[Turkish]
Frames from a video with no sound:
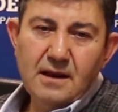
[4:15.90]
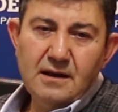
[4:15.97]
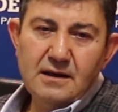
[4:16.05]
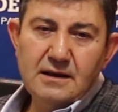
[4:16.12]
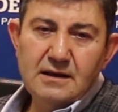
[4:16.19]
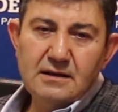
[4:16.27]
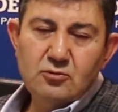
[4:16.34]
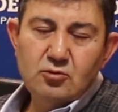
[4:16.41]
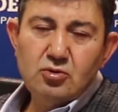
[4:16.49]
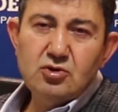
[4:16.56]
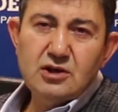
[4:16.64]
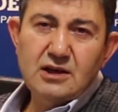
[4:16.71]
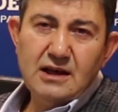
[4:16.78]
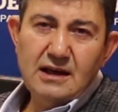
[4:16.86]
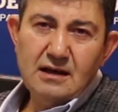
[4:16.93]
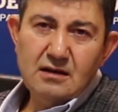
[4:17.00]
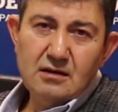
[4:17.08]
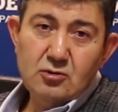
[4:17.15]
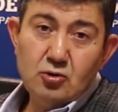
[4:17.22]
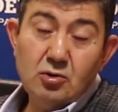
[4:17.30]
e, Türkiye
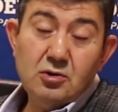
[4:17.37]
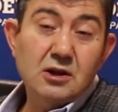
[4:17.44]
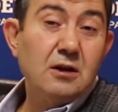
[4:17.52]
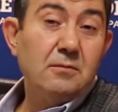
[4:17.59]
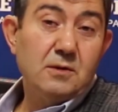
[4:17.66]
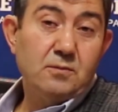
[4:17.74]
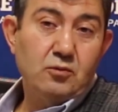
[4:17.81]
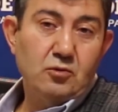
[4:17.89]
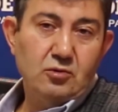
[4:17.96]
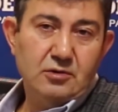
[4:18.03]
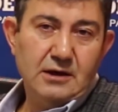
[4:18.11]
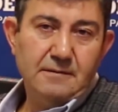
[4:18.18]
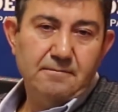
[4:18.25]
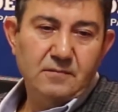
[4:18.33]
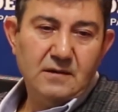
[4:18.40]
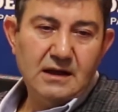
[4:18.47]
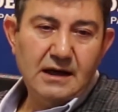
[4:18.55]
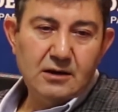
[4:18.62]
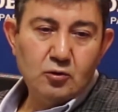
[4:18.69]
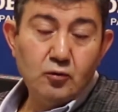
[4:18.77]
çok dinamik bir ülke.
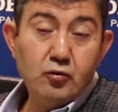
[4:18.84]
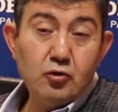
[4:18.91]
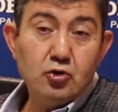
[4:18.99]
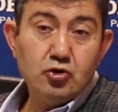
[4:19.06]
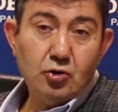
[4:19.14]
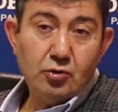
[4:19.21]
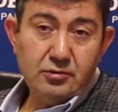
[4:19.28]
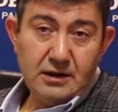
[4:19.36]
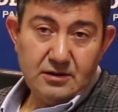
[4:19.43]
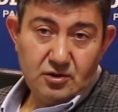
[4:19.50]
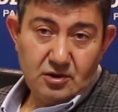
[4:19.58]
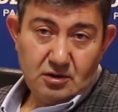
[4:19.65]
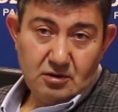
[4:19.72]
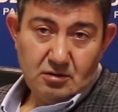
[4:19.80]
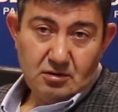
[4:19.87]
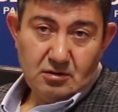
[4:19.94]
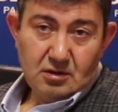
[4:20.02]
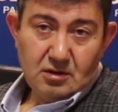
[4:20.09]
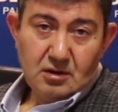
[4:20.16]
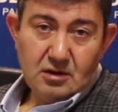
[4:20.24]
Yani nüfusu çok genç.
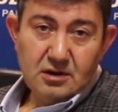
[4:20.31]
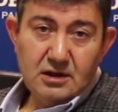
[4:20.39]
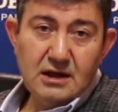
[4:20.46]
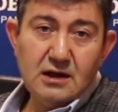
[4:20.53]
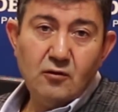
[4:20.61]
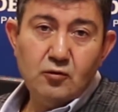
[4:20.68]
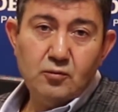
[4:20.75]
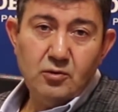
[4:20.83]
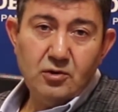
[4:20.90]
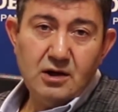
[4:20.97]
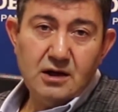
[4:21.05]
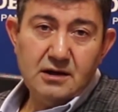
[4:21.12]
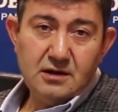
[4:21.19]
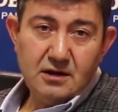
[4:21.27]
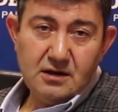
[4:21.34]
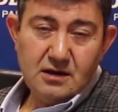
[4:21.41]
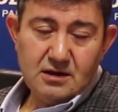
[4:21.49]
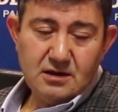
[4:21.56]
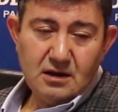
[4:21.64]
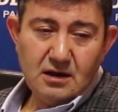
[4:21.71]
Diğer Avrupa ülkelerine
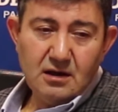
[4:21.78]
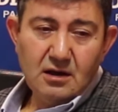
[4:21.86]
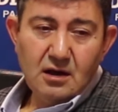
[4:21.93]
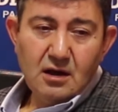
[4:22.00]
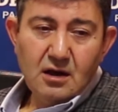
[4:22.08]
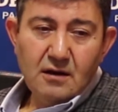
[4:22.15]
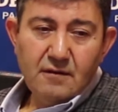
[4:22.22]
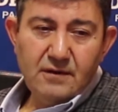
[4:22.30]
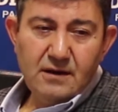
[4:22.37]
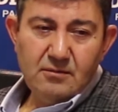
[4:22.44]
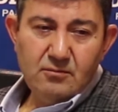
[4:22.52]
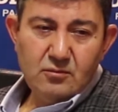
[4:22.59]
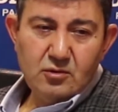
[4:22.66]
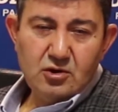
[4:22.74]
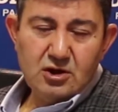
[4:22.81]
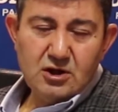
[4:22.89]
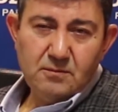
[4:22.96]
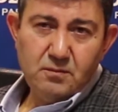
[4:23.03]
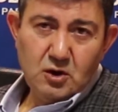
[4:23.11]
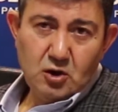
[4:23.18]
kıyasla. Ve
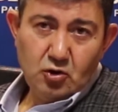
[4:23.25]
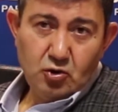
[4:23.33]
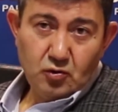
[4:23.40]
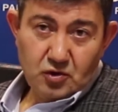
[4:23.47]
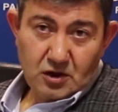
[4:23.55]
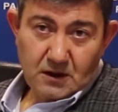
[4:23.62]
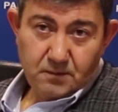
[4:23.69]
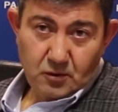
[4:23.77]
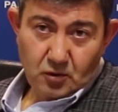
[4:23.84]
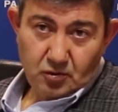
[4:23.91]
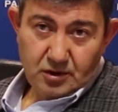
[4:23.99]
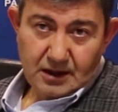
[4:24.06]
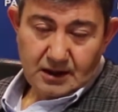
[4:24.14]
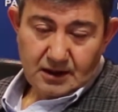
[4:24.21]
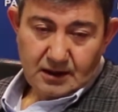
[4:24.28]
müteşebbis gücü yüksek bir ülke.